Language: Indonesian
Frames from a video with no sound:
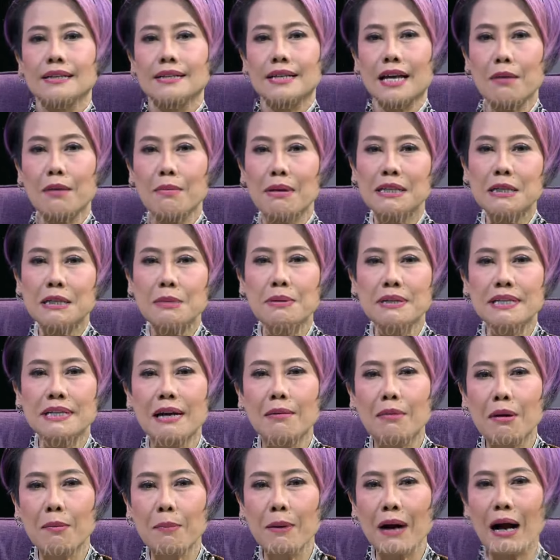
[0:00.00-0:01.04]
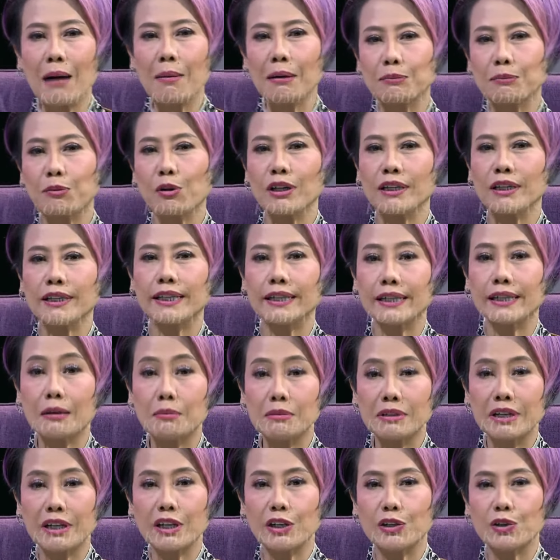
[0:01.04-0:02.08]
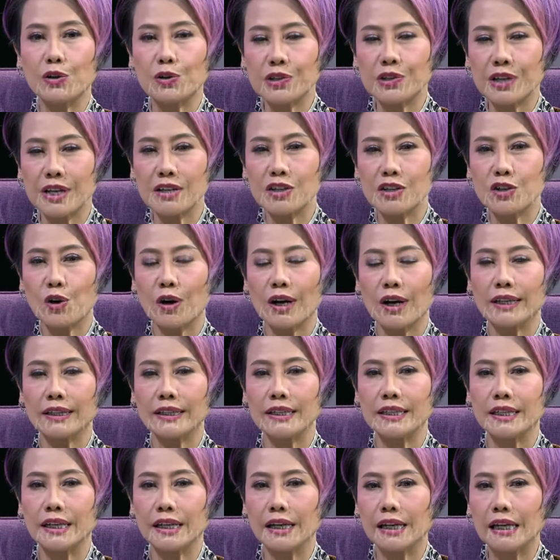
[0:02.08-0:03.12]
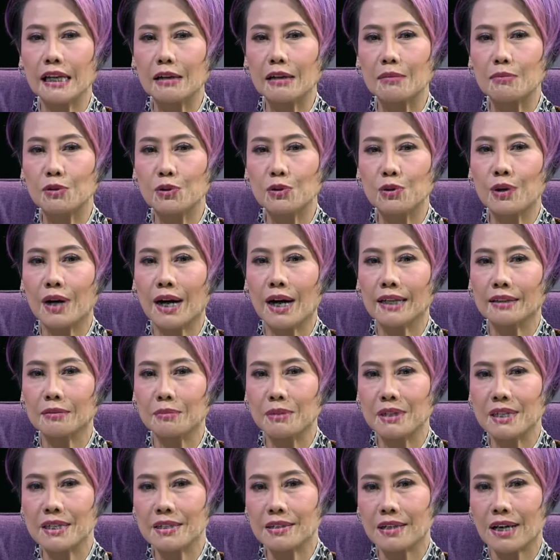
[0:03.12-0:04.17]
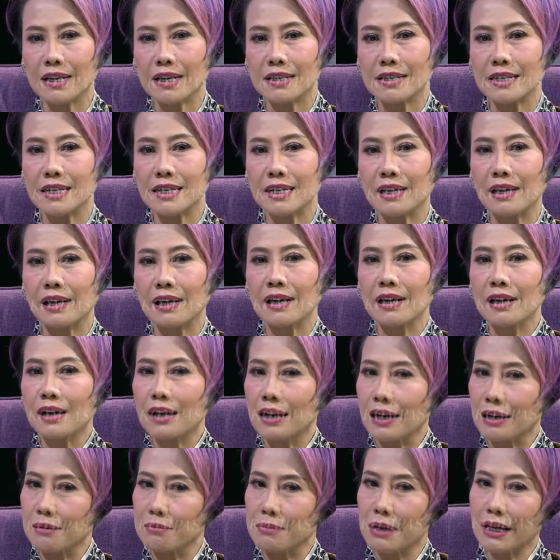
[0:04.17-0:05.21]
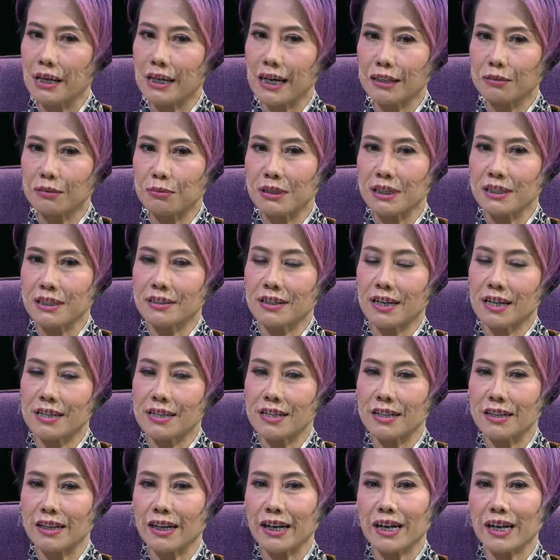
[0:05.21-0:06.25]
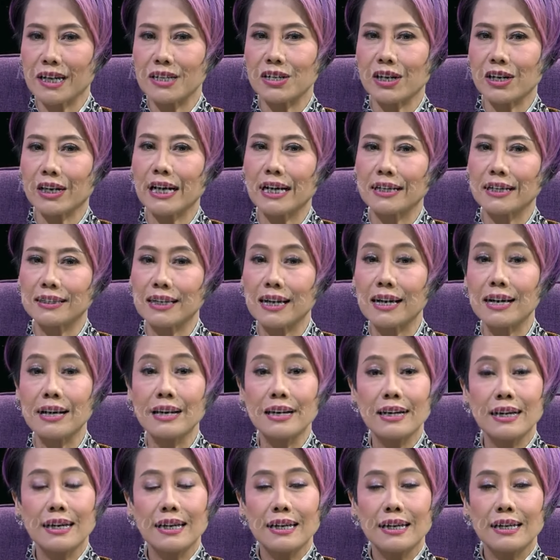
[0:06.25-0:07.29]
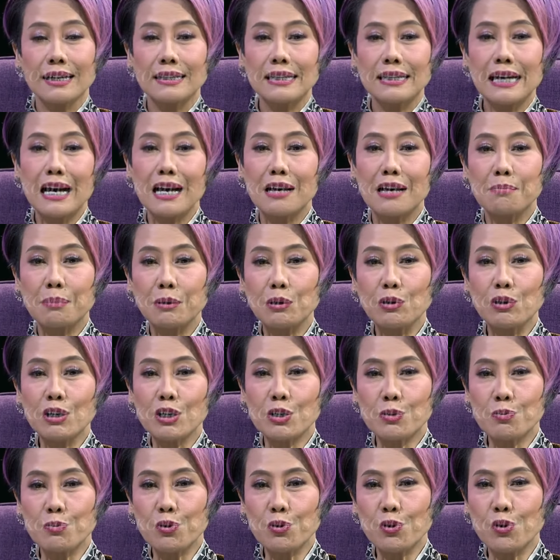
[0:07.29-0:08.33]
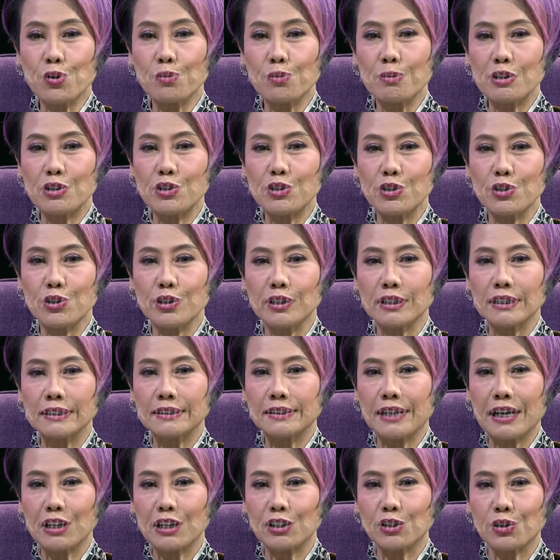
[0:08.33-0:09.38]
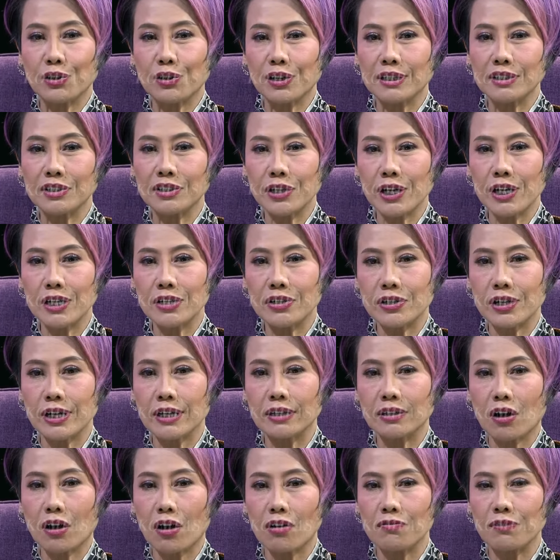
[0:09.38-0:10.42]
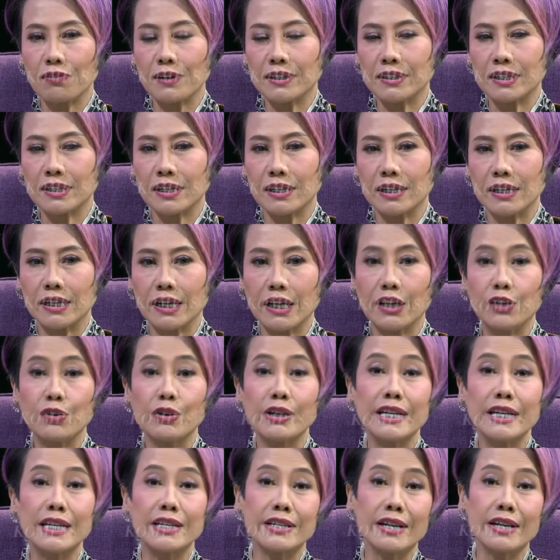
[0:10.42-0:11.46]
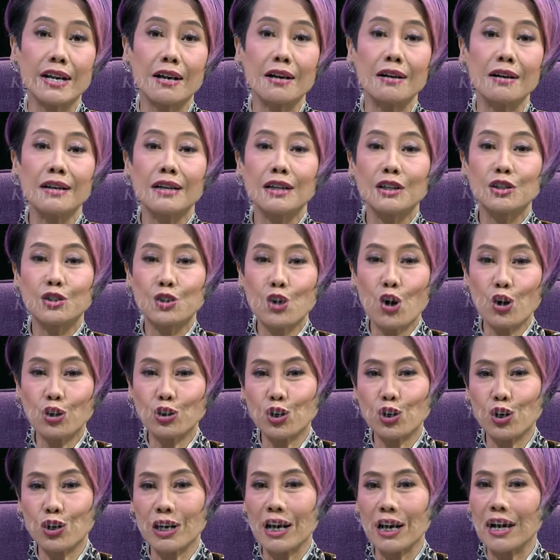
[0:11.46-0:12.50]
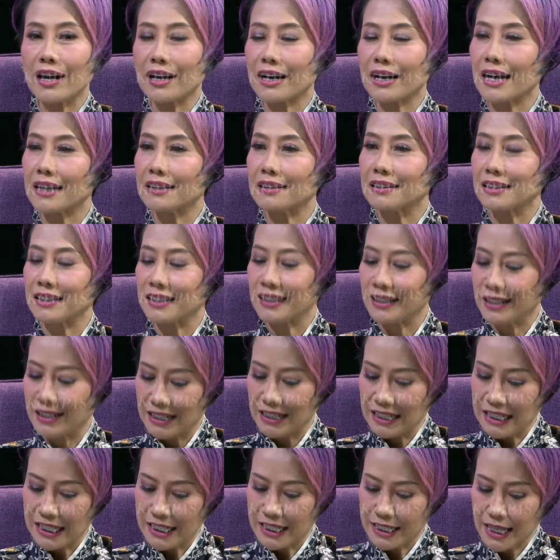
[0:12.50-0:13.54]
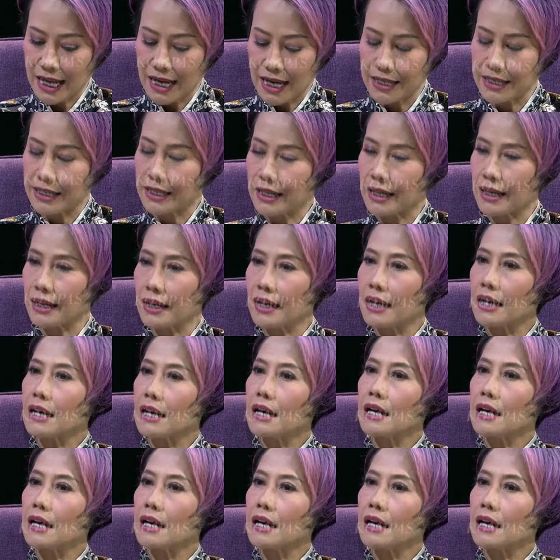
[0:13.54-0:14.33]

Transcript: Saya masih bersama pengamat politik yang menjadi dosen Sekolah Tinggi Ilmu Administrasi Lembaga Administrasi Negara Jakarta dan penulis buku berjudul Territorial Change and Conflict in Indonesia, Dr. Ratri Istania.